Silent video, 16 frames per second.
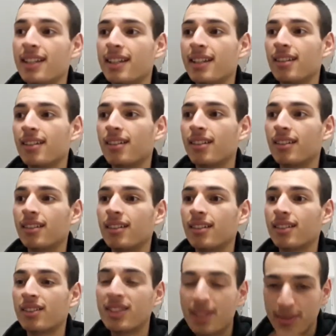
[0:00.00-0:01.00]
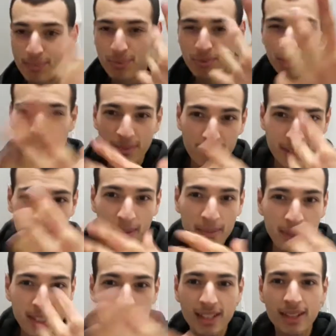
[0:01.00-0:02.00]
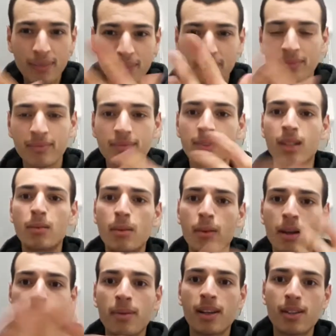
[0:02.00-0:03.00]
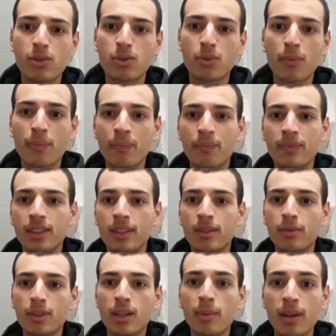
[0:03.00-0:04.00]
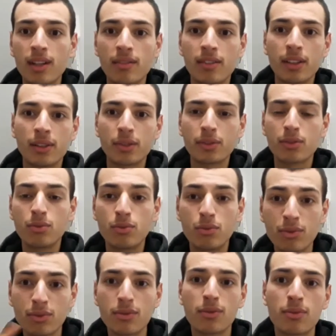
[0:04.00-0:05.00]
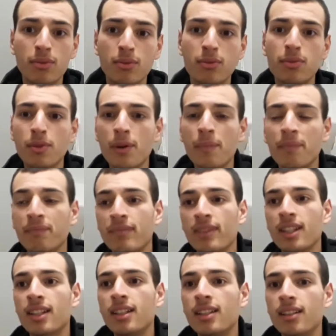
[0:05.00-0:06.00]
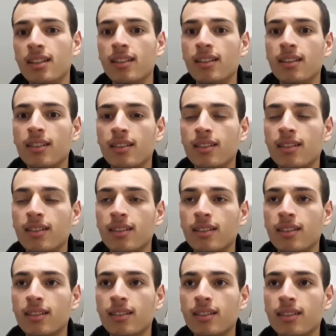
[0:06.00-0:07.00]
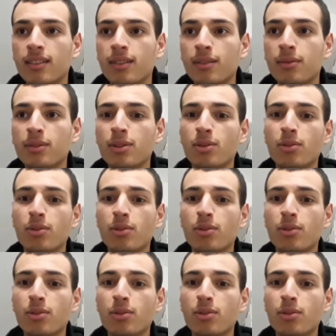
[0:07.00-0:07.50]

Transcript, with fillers: euh, qui pourrait bien m'aider dans ma préparation, donc après les vacances jusqu'au concours. Euh, donc que ce